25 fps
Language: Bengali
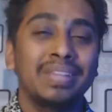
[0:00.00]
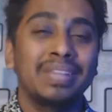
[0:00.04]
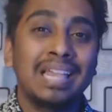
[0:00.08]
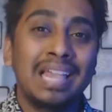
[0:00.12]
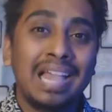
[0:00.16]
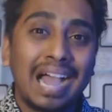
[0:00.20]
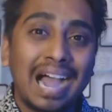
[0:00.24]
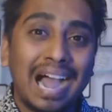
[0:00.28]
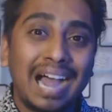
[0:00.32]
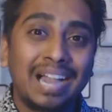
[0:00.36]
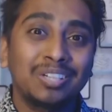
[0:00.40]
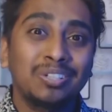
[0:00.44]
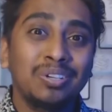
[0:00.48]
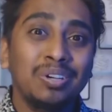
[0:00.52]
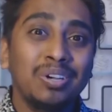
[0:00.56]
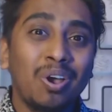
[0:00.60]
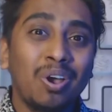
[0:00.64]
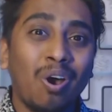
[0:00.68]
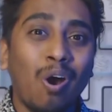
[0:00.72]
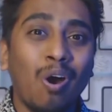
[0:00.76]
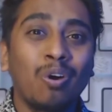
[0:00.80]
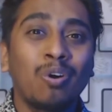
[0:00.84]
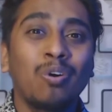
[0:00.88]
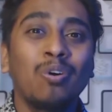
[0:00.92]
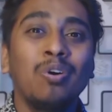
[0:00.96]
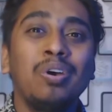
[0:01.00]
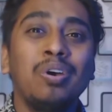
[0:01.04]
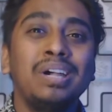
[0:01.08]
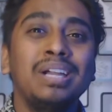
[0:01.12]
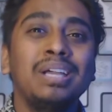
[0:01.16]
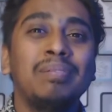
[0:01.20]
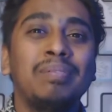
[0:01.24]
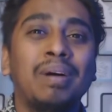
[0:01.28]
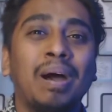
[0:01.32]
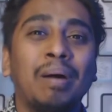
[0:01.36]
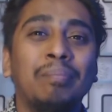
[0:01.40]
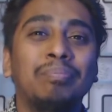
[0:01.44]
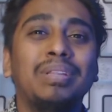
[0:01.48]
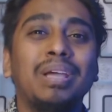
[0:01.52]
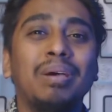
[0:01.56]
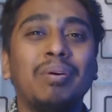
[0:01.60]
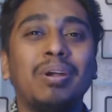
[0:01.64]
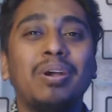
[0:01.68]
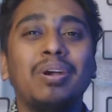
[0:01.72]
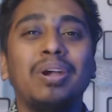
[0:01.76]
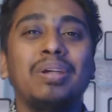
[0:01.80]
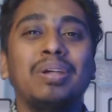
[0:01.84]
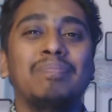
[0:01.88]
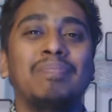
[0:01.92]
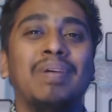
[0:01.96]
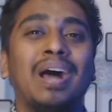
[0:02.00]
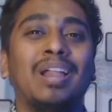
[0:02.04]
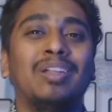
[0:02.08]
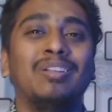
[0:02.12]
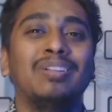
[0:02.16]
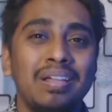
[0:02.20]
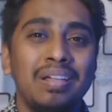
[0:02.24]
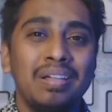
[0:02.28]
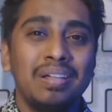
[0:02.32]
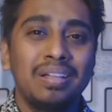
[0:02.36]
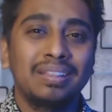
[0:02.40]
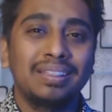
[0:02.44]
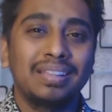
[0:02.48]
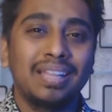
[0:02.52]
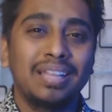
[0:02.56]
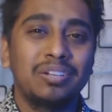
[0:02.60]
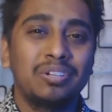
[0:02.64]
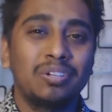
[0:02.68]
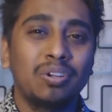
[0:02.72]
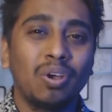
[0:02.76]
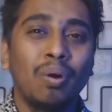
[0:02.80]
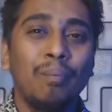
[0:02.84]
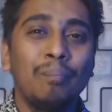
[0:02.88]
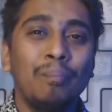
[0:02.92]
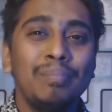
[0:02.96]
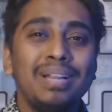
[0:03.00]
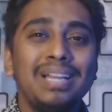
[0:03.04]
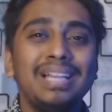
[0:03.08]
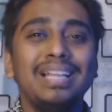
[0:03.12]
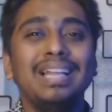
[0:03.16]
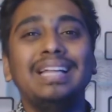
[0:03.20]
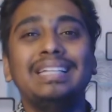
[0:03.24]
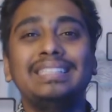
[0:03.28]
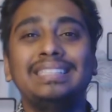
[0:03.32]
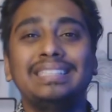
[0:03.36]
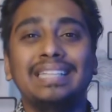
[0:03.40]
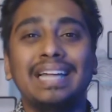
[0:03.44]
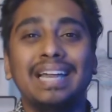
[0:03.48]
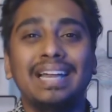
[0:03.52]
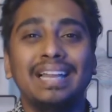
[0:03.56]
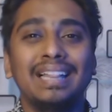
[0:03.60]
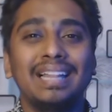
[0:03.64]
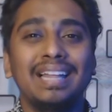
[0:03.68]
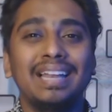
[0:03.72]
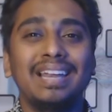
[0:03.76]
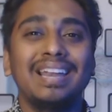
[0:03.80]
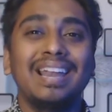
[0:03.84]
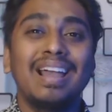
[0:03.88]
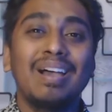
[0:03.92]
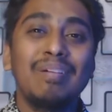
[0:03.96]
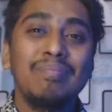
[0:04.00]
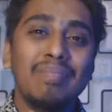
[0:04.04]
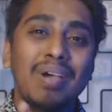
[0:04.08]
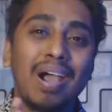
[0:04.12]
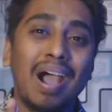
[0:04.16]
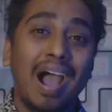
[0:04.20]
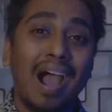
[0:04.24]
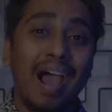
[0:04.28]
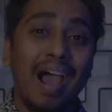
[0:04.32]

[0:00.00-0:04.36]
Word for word: আসলে অক্ষর নিয়ে ভাবতে আমার অনেক ভালো লাগে তাই সব মিলিয়ে এই চ্যানেলের নাম আর